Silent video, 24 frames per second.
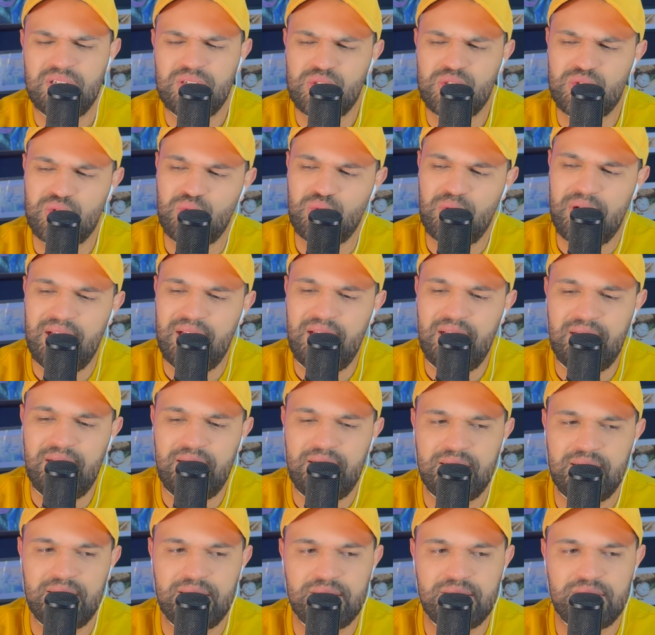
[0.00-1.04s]

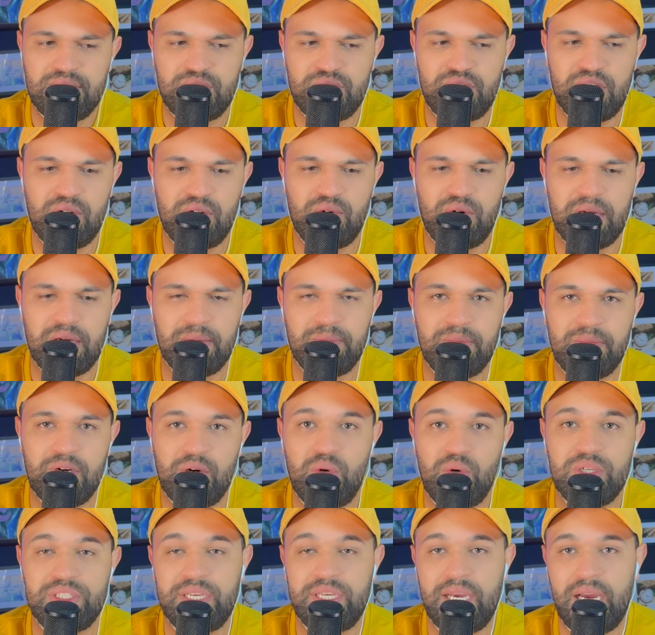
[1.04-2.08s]
سؤال جواب
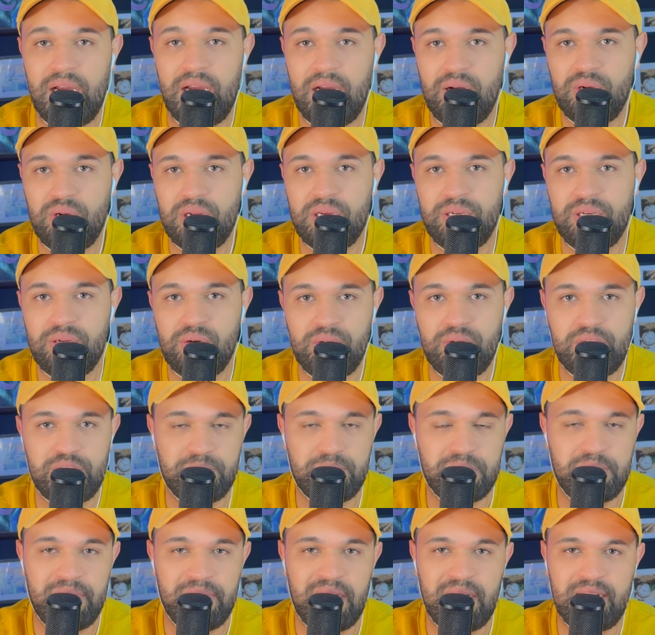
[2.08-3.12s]
هو تيحاول انه
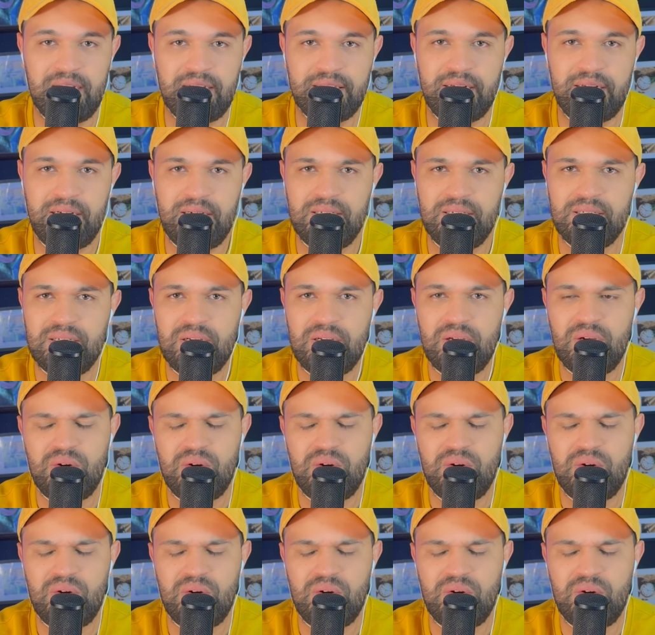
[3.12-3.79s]
يجبد معاه الهضره